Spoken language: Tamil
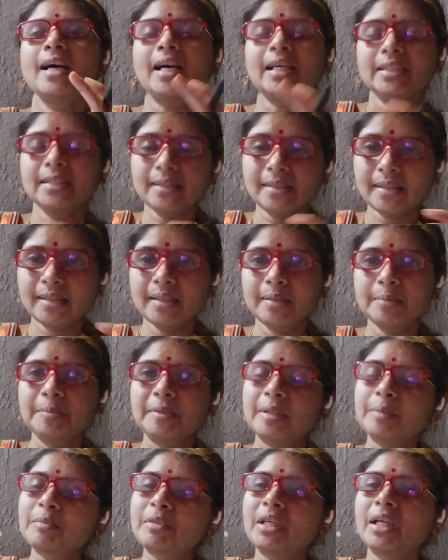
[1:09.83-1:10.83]
அதே சேம்
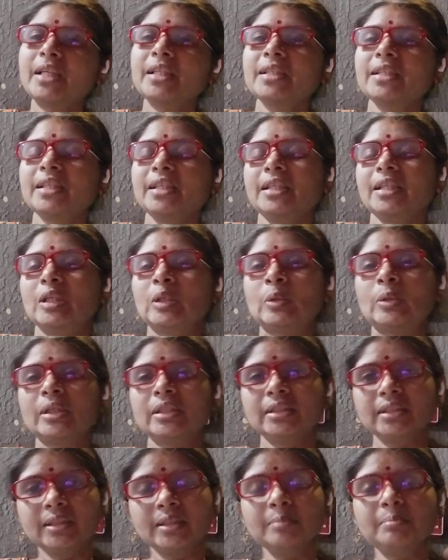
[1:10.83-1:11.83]
டைம் கார்டன் ஏரியாவில்
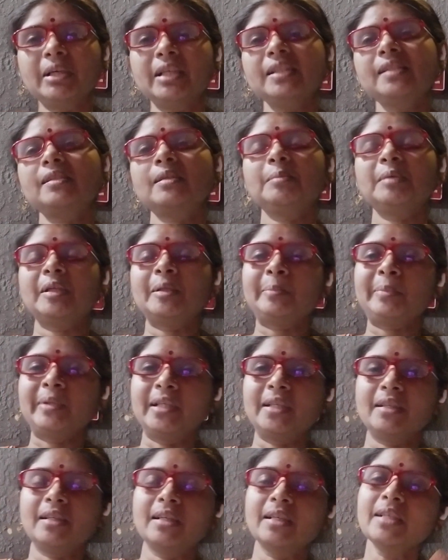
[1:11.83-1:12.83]
உட்காந்துக்கிட்டு பாய்ஸ் டீம் என்ன
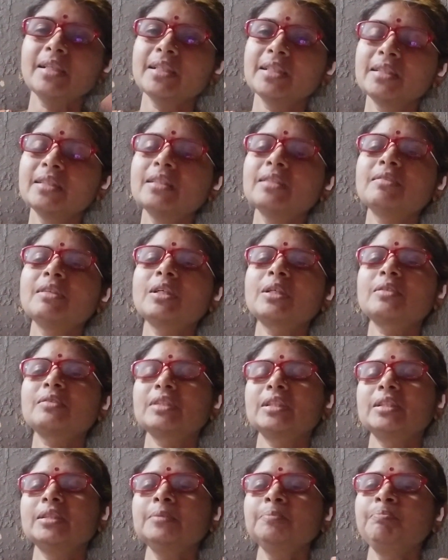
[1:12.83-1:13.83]
பண்ணுறாங்க இந்த வாரம்
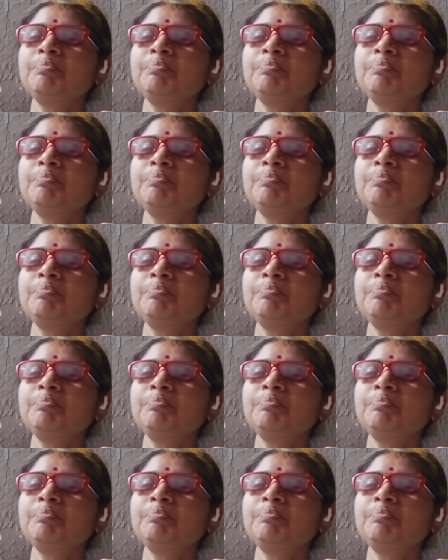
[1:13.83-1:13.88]
வந்து